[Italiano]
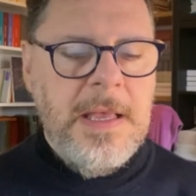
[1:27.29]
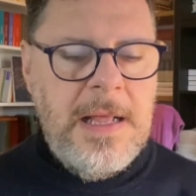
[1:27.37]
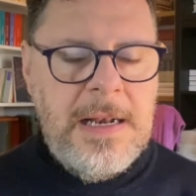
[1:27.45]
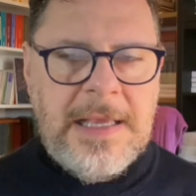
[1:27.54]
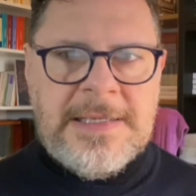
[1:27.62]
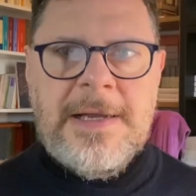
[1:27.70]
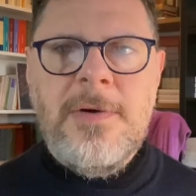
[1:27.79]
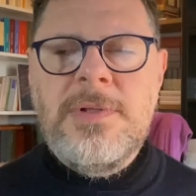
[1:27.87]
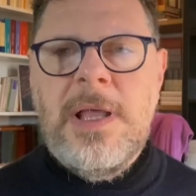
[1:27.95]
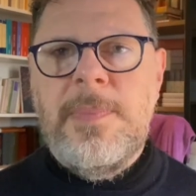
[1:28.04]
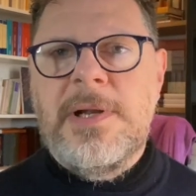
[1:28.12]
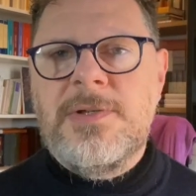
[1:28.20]
la
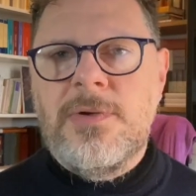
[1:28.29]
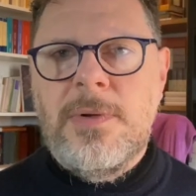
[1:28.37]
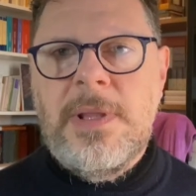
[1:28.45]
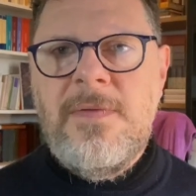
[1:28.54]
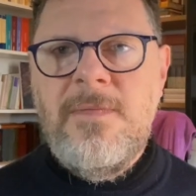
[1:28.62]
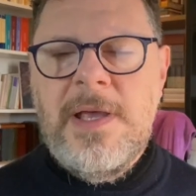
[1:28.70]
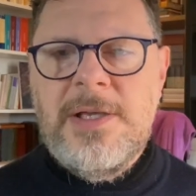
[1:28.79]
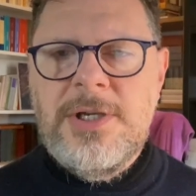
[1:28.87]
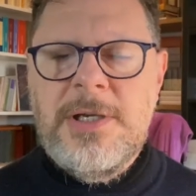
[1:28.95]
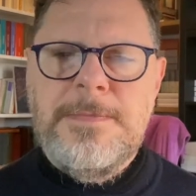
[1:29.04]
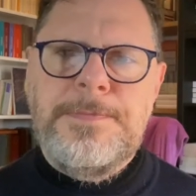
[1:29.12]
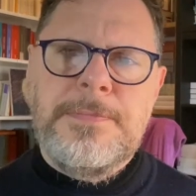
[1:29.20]
seconda persona
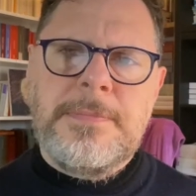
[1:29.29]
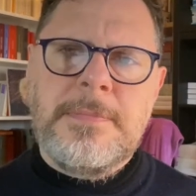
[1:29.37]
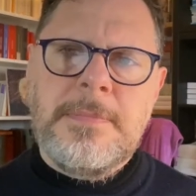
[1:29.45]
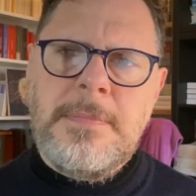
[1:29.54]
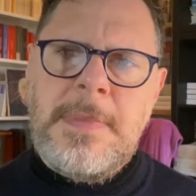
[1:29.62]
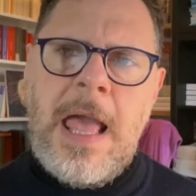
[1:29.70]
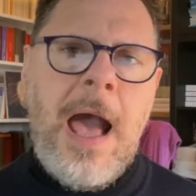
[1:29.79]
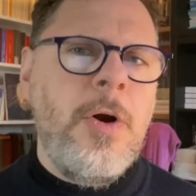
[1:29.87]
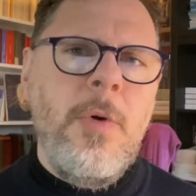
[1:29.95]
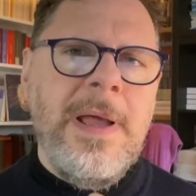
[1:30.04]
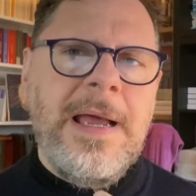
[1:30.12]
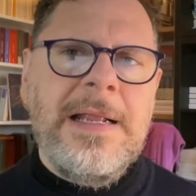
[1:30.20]
invece ha
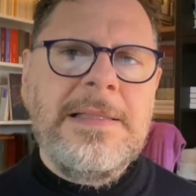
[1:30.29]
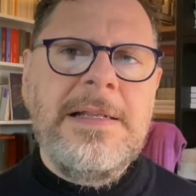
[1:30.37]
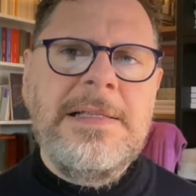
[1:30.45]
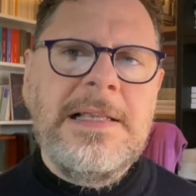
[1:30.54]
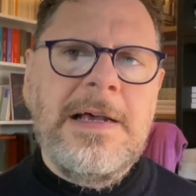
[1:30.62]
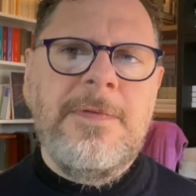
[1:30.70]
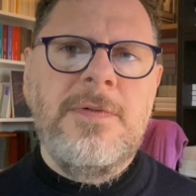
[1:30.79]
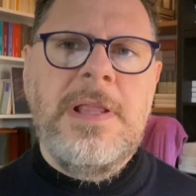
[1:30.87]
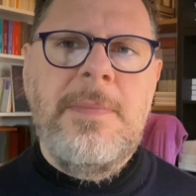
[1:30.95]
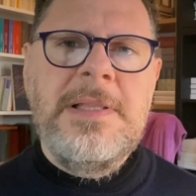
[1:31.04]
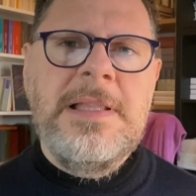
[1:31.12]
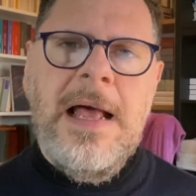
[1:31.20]
come caratteristica
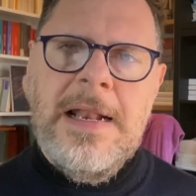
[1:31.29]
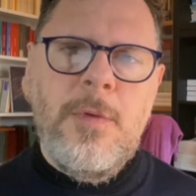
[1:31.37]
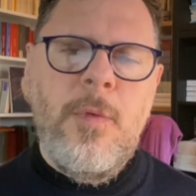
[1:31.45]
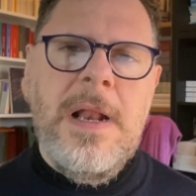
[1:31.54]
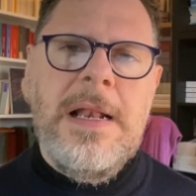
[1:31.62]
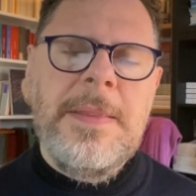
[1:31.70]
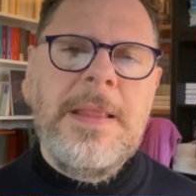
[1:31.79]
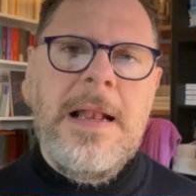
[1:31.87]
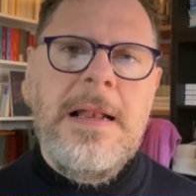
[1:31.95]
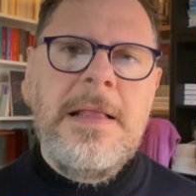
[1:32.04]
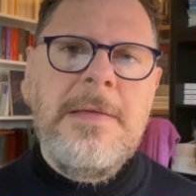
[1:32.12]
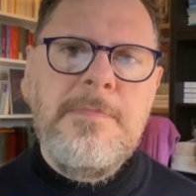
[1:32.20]
fondamentale quella
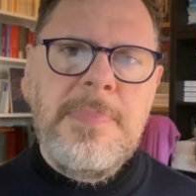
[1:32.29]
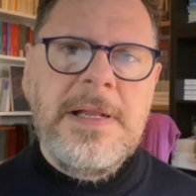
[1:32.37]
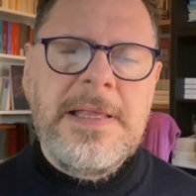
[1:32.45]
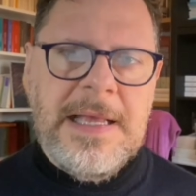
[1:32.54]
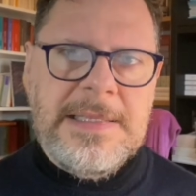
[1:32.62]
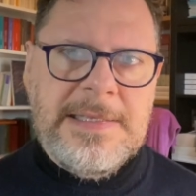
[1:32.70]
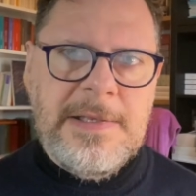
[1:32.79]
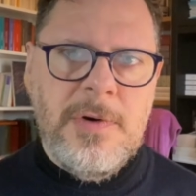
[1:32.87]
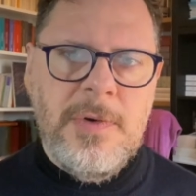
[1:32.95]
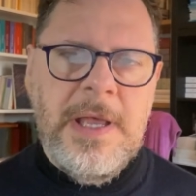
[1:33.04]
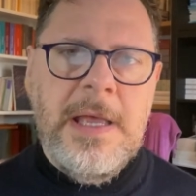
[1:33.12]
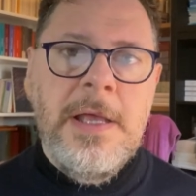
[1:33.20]

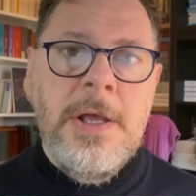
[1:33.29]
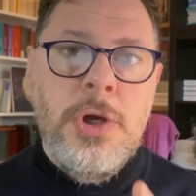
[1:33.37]
dell'implicazione,